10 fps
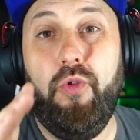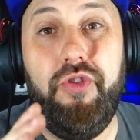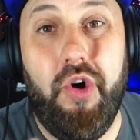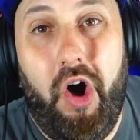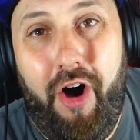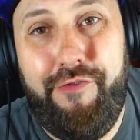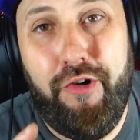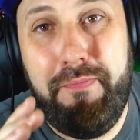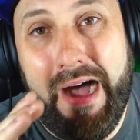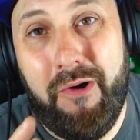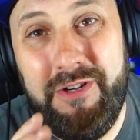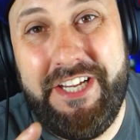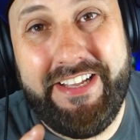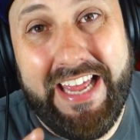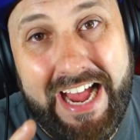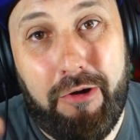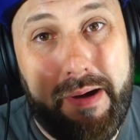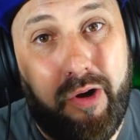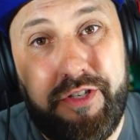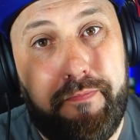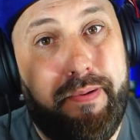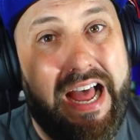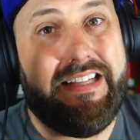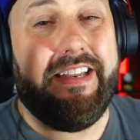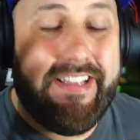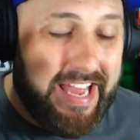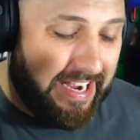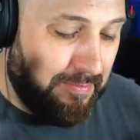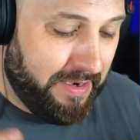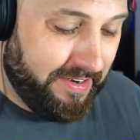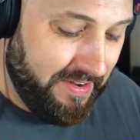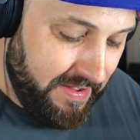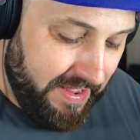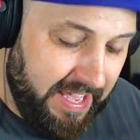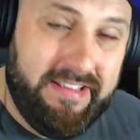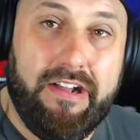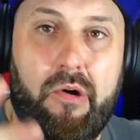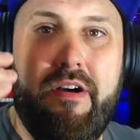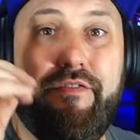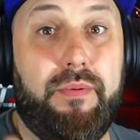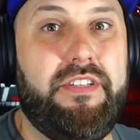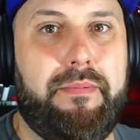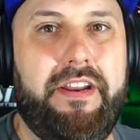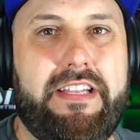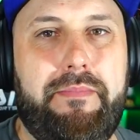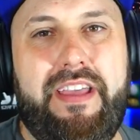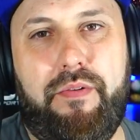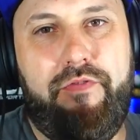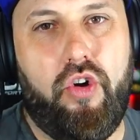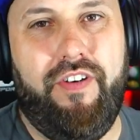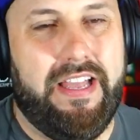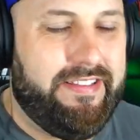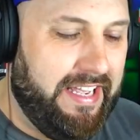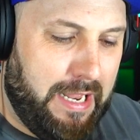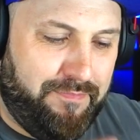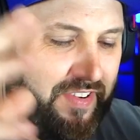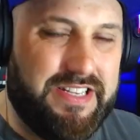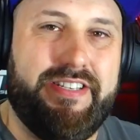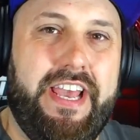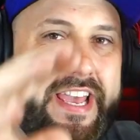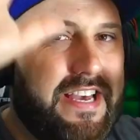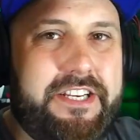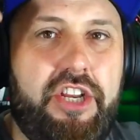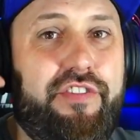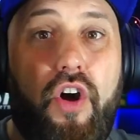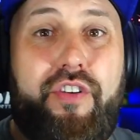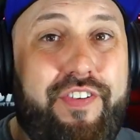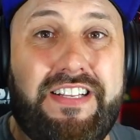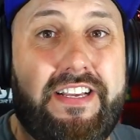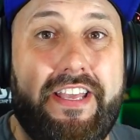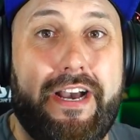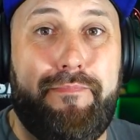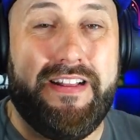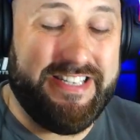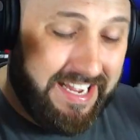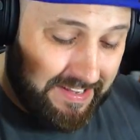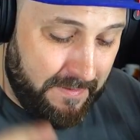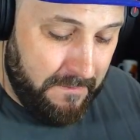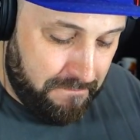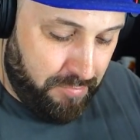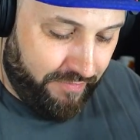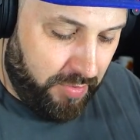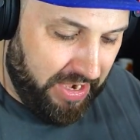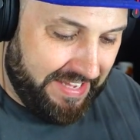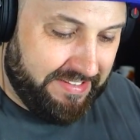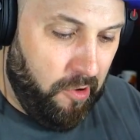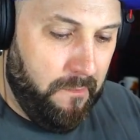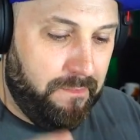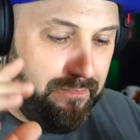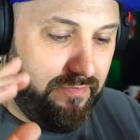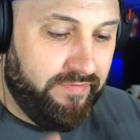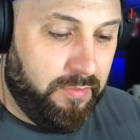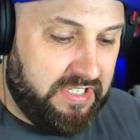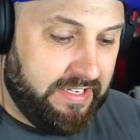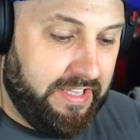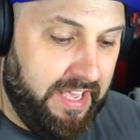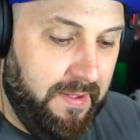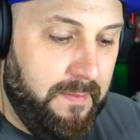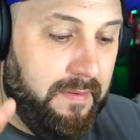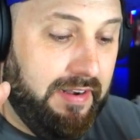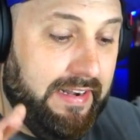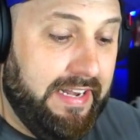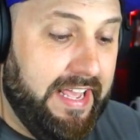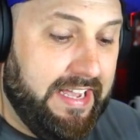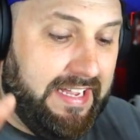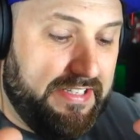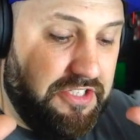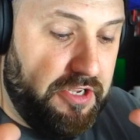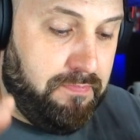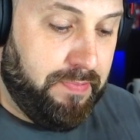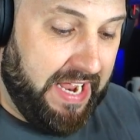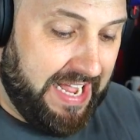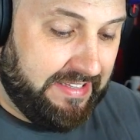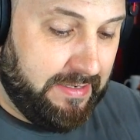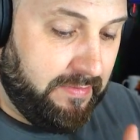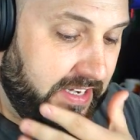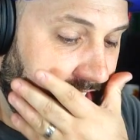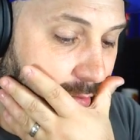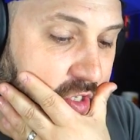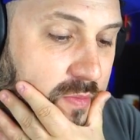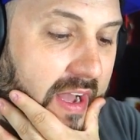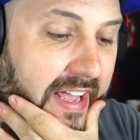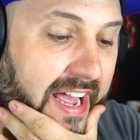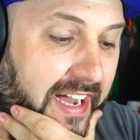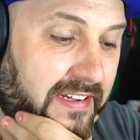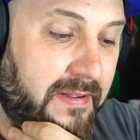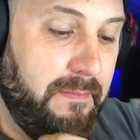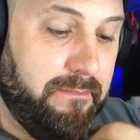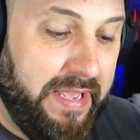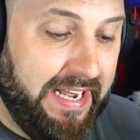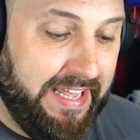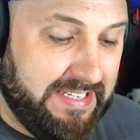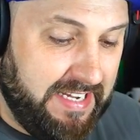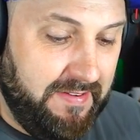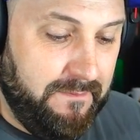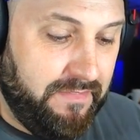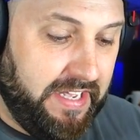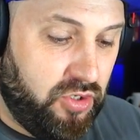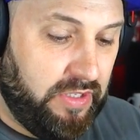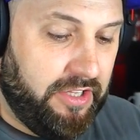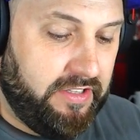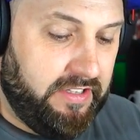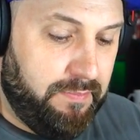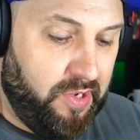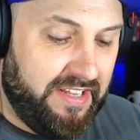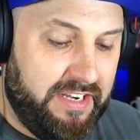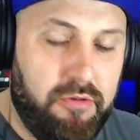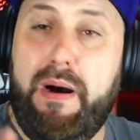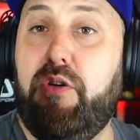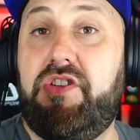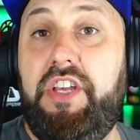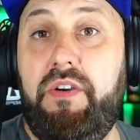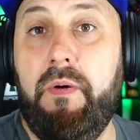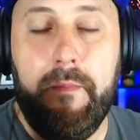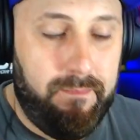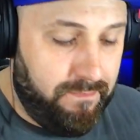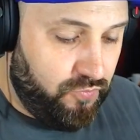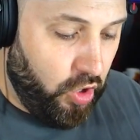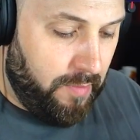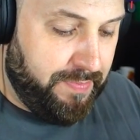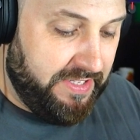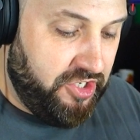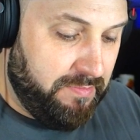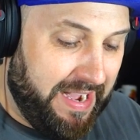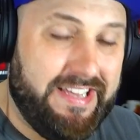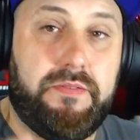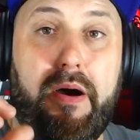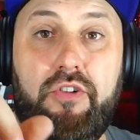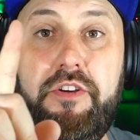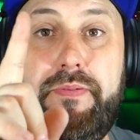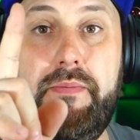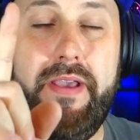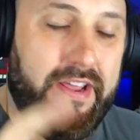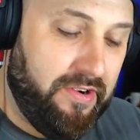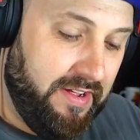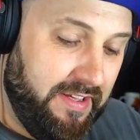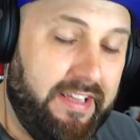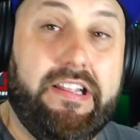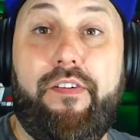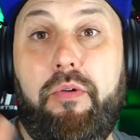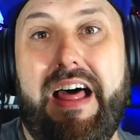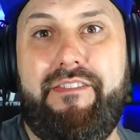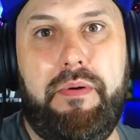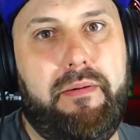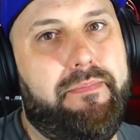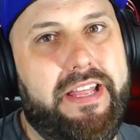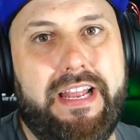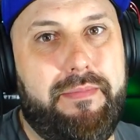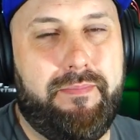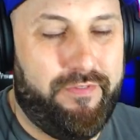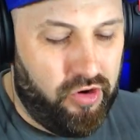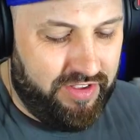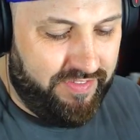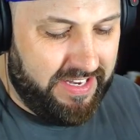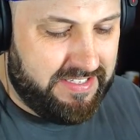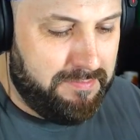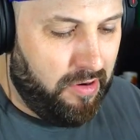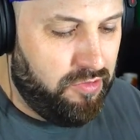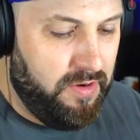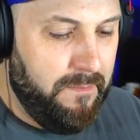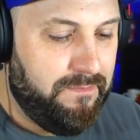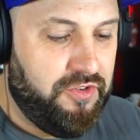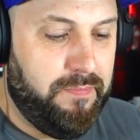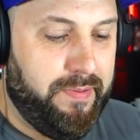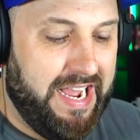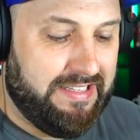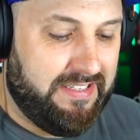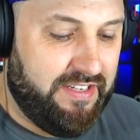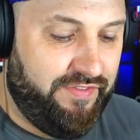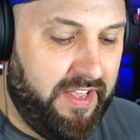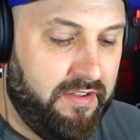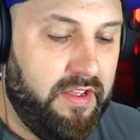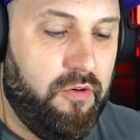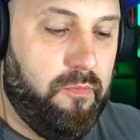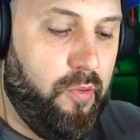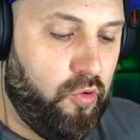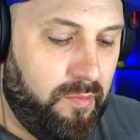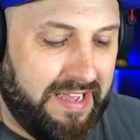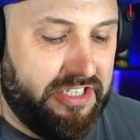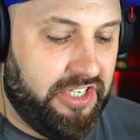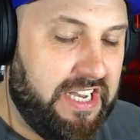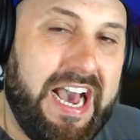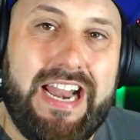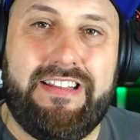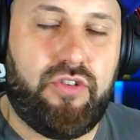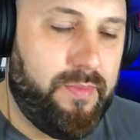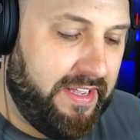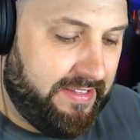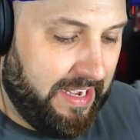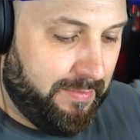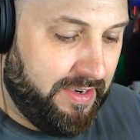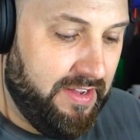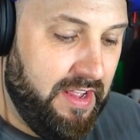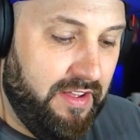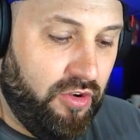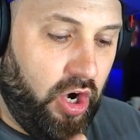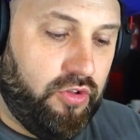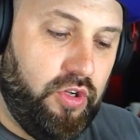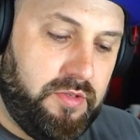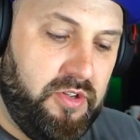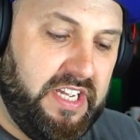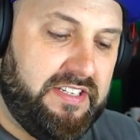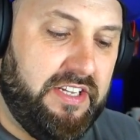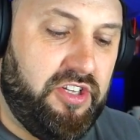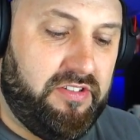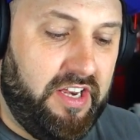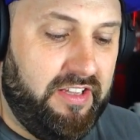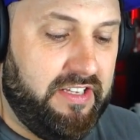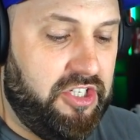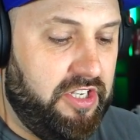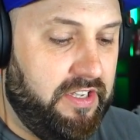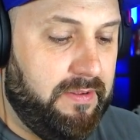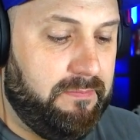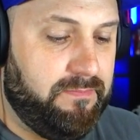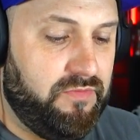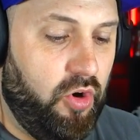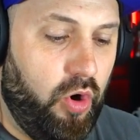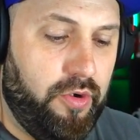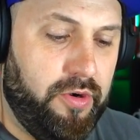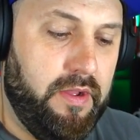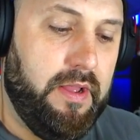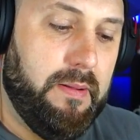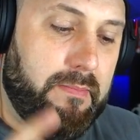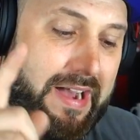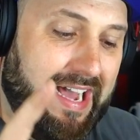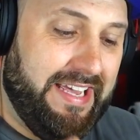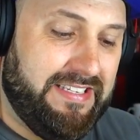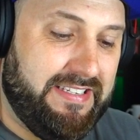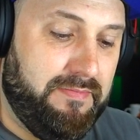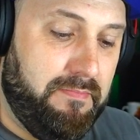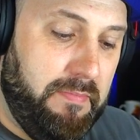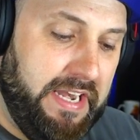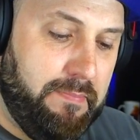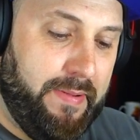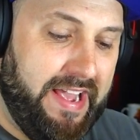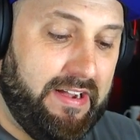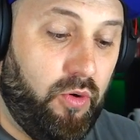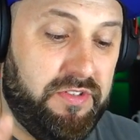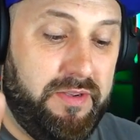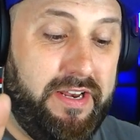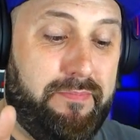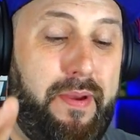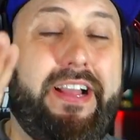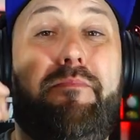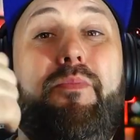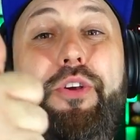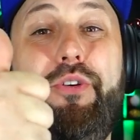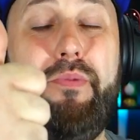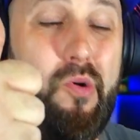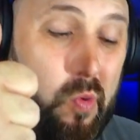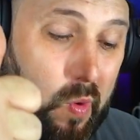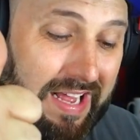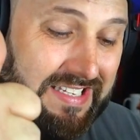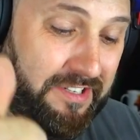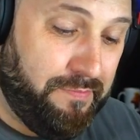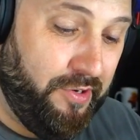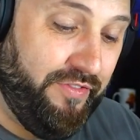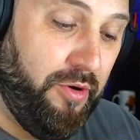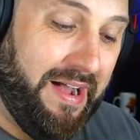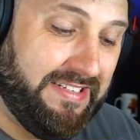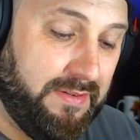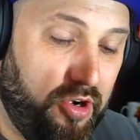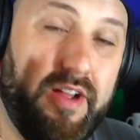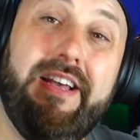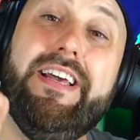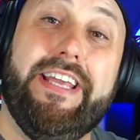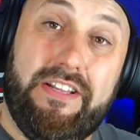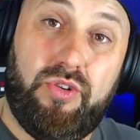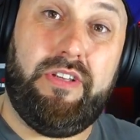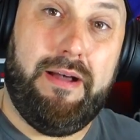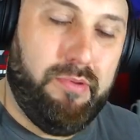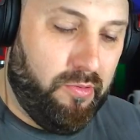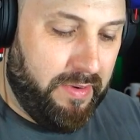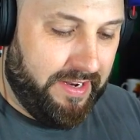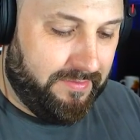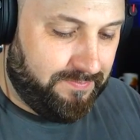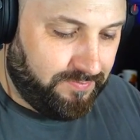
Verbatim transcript: novo baú de guerra, o baú de prata de guerra, mano. Então, vamos abrir também, vamos ver o que vai ter lá pra fazer e a gente vê o que faz aqui, rapaziada. Bom, vamos lá então, vamos aqui, Liga de Prata. Ganhamos uma guerra, beleza, resultado da temporada ali, um baúzinho top demais, baú de primeiro. Então vamos lá, vamos abrir, né, mano, pra ver o que vem nesse baú de prata. Se vem um pouco mais de cartas, como é que tá, mano. Ó, 2.730 de ouro, mais mini peca, 11 mini peca, muito bom, quase indo pro nível máximo. Isso tá bom, mano.